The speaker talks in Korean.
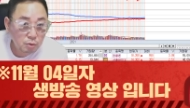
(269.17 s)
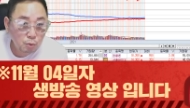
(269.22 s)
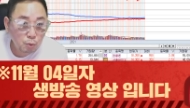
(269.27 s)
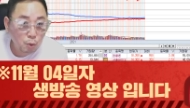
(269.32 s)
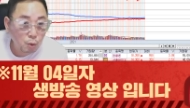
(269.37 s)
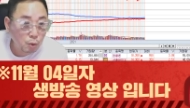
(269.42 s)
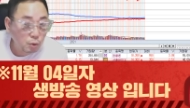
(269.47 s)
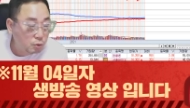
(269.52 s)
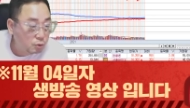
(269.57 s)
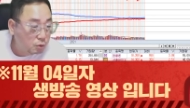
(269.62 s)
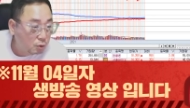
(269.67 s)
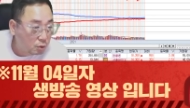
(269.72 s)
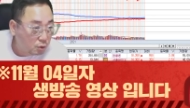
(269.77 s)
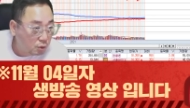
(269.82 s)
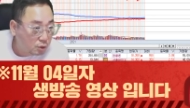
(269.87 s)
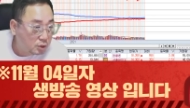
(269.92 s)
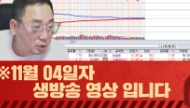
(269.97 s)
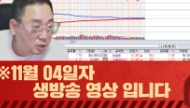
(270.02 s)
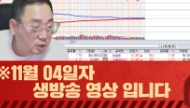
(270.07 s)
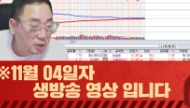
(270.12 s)
코인도
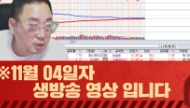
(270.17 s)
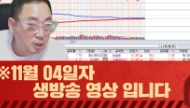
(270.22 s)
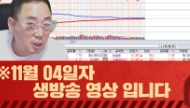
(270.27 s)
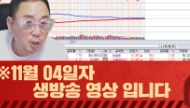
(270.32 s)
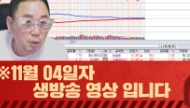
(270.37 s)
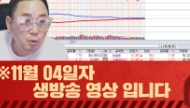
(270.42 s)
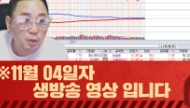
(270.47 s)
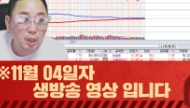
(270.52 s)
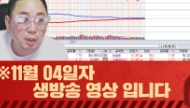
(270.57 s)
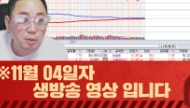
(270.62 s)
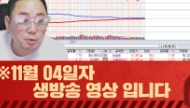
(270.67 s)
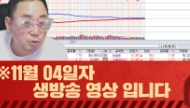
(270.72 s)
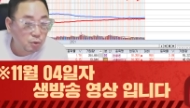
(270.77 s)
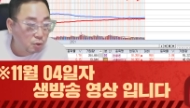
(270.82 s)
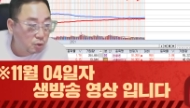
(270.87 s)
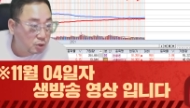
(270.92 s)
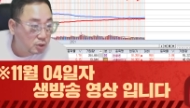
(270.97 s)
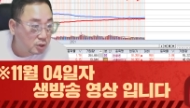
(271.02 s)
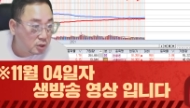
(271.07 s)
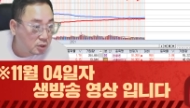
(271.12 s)
떨어지는 시장이고 얘도
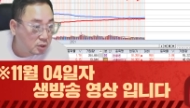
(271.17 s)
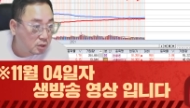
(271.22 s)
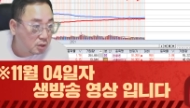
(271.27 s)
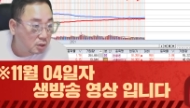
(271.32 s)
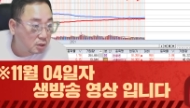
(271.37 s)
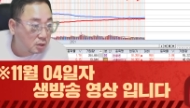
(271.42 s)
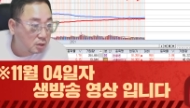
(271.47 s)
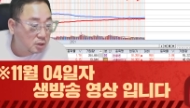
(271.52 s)
떨어지는